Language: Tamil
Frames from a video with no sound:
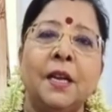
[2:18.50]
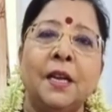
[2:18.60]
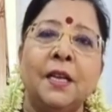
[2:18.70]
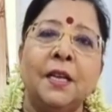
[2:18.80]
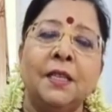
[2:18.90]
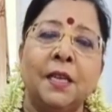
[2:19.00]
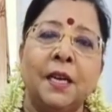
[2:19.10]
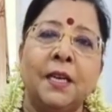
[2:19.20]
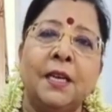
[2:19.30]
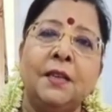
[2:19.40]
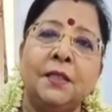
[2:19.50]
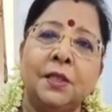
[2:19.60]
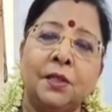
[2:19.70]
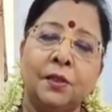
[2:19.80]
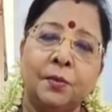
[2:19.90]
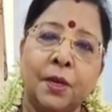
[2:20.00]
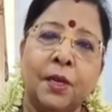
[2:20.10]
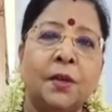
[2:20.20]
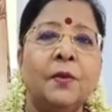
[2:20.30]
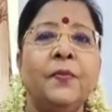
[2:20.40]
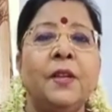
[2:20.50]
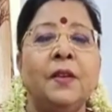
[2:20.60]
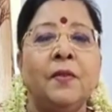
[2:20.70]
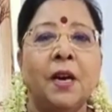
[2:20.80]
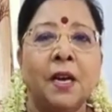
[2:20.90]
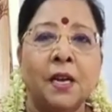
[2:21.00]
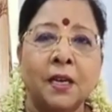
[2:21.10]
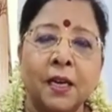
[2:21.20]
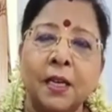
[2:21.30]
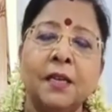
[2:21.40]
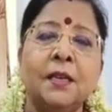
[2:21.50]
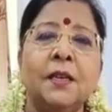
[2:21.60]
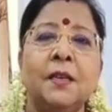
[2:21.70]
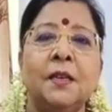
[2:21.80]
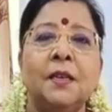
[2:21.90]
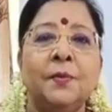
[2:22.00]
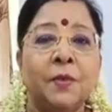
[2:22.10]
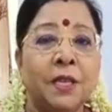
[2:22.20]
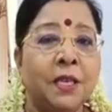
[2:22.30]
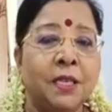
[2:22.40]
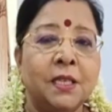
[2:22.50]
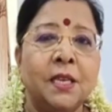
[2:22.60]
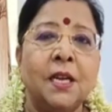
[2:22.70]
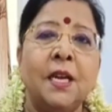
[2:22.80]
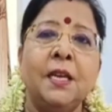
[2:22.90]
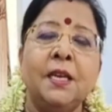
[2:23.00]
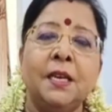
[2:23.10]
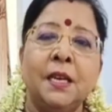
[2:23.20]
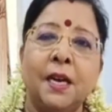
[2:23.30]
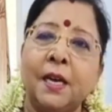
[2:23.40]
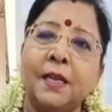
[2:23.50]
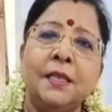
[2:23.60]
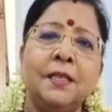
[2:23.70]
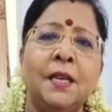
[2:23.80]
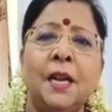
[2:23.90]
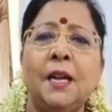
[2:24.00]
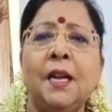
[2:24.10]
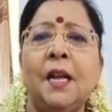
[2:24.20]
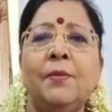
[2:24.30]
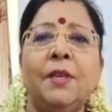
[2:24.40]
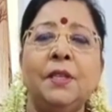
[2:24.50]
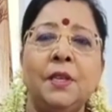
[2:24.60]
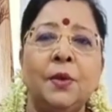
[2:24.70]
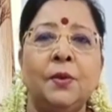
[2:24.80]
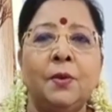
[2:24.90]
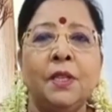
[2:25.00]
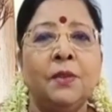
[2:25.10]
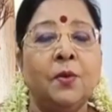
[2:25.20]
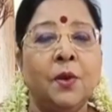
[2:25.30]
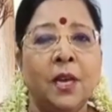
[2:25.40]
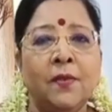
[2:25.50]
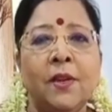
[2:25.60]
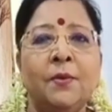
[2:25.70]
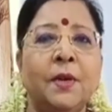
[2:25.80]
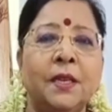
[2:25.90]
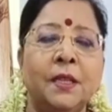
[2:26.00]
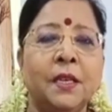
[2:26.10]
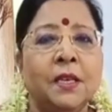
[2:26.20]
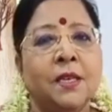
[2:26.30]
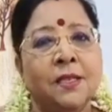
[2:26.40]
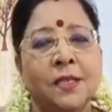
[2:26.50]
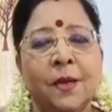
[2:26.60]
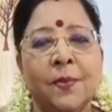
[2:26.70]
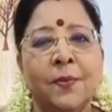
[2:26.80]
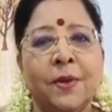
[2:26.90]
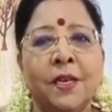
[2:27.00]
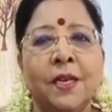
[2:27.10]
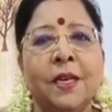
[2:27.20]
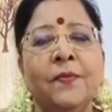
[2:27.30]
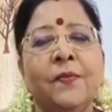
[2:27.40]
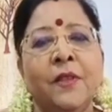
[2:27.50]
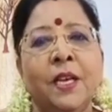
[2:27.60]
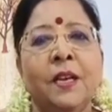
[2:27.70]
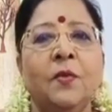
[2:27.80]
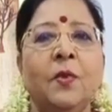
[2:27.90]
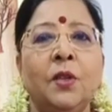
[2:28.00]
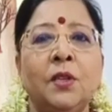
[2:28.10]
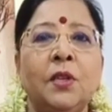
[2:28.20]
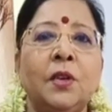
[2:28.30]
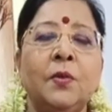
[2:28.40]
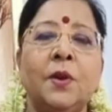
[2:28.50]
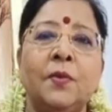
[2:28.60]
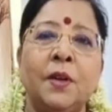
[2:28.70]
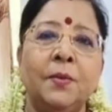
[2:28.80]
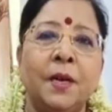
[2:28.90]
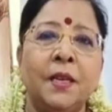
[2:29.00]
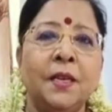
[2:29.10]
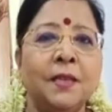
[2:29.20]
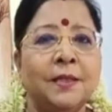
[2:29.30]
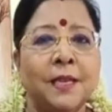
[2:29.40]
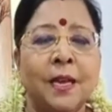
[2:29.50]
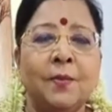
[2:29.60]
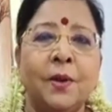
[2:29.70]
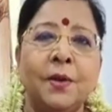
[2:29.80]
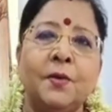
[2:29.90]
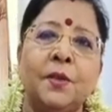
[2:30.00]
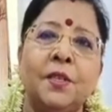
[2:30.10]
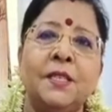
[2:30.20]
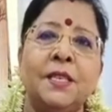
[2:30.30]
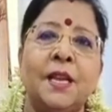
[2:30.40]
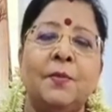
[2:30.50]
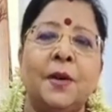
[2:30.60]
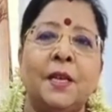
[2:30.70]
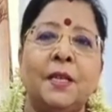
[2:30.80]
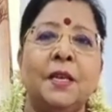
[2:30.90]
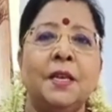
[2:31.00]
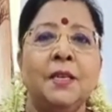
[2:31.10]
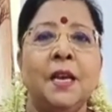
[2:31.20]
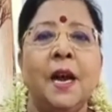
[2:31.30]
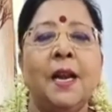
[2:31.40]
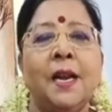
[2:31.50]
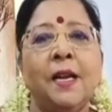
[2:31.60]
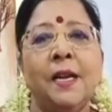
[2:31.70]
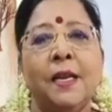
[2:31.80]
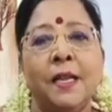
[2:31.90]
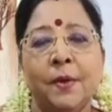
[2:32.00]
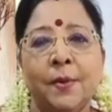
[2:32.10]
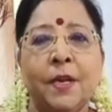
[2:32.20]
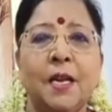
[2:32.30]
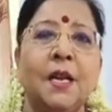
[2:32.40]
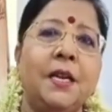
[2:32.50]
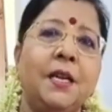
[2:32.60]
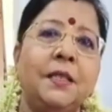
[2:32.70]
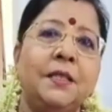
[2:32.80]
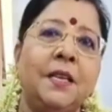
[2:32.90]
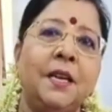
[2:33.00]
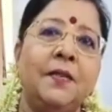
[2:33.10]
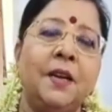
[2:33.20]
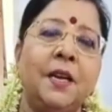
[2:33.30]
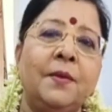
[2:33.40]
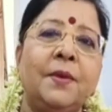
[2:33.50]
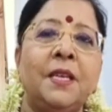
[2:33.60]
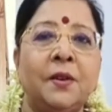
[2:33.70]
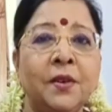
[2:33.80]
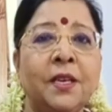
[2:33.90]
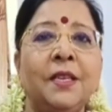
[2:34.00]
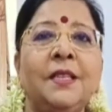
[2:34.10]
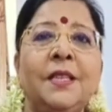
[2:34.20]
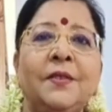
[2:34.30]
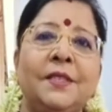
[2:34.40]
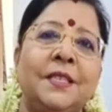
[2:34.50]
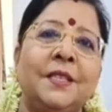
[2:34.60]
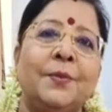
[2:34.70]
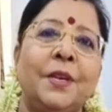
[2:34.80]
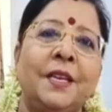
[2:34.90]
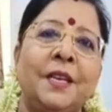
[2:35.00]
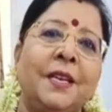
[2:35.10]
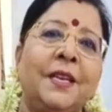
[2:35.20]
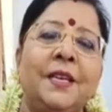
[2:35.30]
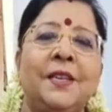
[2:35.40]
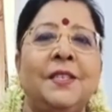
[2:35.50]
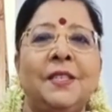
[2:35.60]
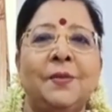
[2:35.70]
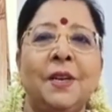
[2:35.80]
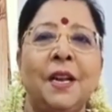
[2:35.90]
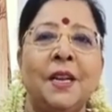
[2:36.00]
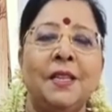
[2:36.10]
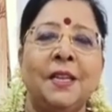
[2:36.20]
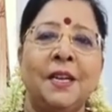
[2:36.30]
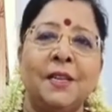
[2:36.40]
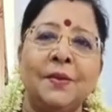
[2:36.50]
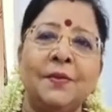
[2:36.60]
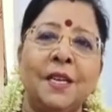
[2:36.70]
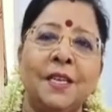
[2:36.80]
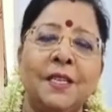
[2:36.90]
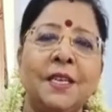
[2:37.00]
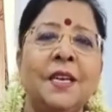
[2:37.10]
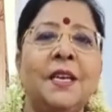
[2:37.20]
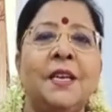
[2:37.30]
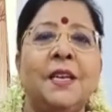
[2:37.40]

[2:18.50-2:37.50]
தடங்கள் தடைகள் சத்ரு பயம் வாராக்கடன் நிம்மதியற்ற நிலை கடன் எல்லாமே தீரும் அப்படிங்கிறது ஒரே வழிபாடு தான் சிறப்பாக பண்ணுங்க ஏன்னா ஒருத்தருக்கு ஒரு வழிபாடு செயல்படும் ஒருத்தருக்கு செயல்படாது யாரெல்லாம் நான் எதை பண்ணனாலும் எனக்கு தீரவே இல்லை அப்படிங்கிறவங்க இந்த விஷயத்த பண்ணுங்க நிச்சயமா நல்லது நடக்கும் நன்றி